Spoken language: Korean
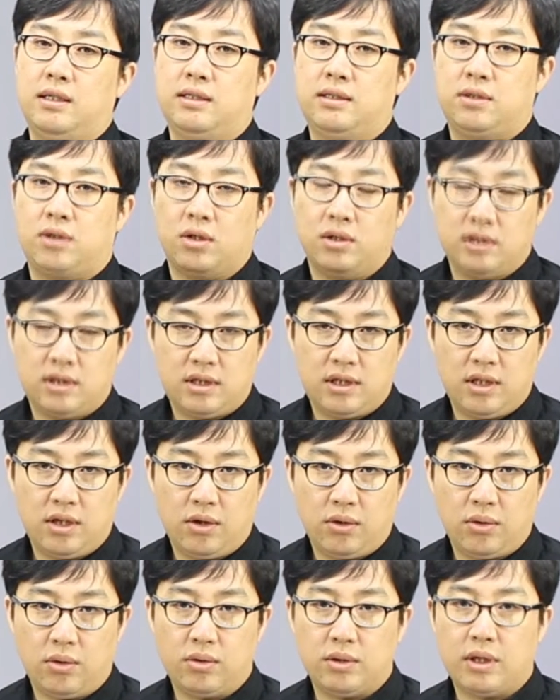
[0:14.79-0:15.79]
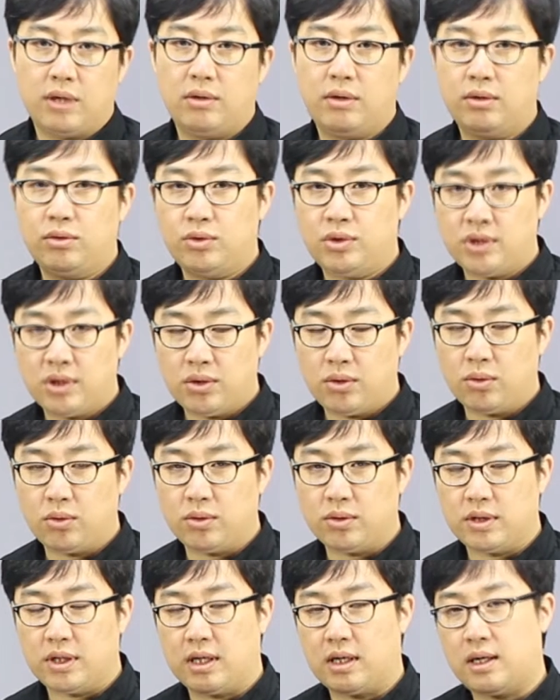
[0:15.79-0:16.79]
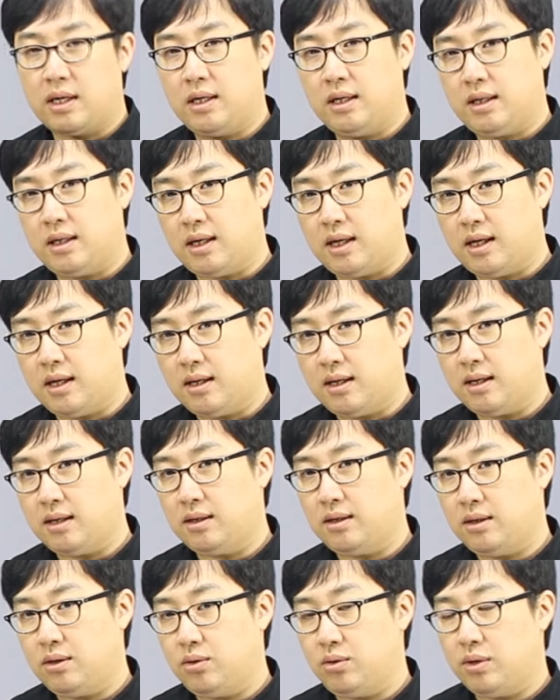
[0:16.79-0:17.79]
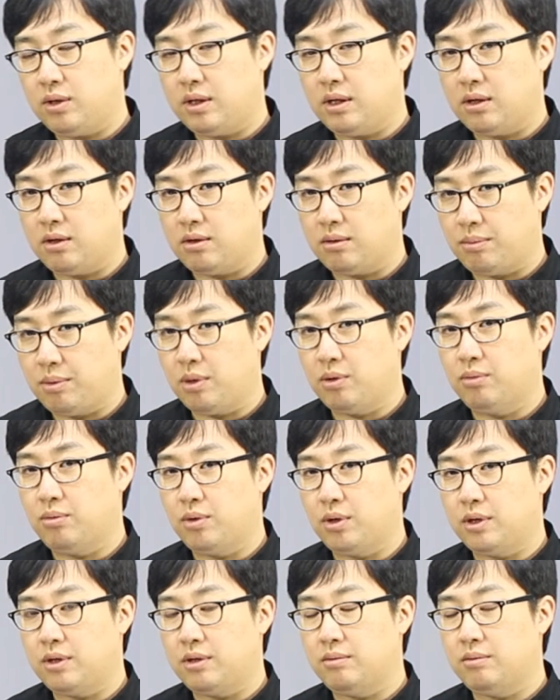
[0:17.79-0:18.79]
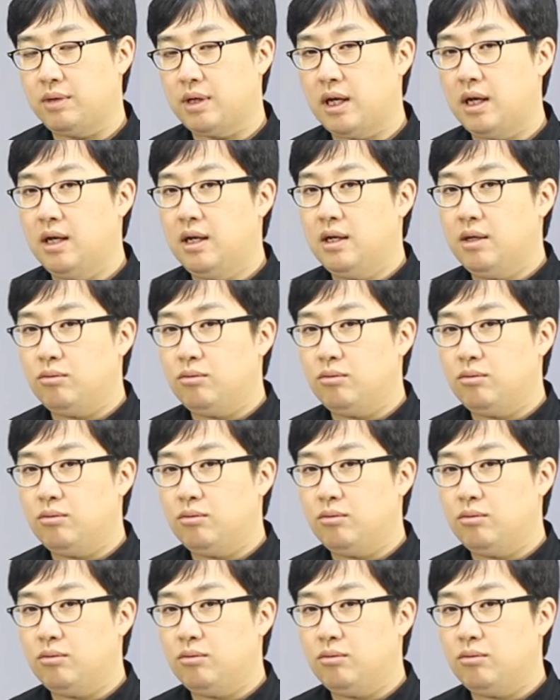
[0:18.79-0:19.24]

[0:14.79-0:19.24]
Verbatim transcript: 이 전치 형용사와 후치 형용사가 있다라는 내용에 대해서 배워보겠습니다.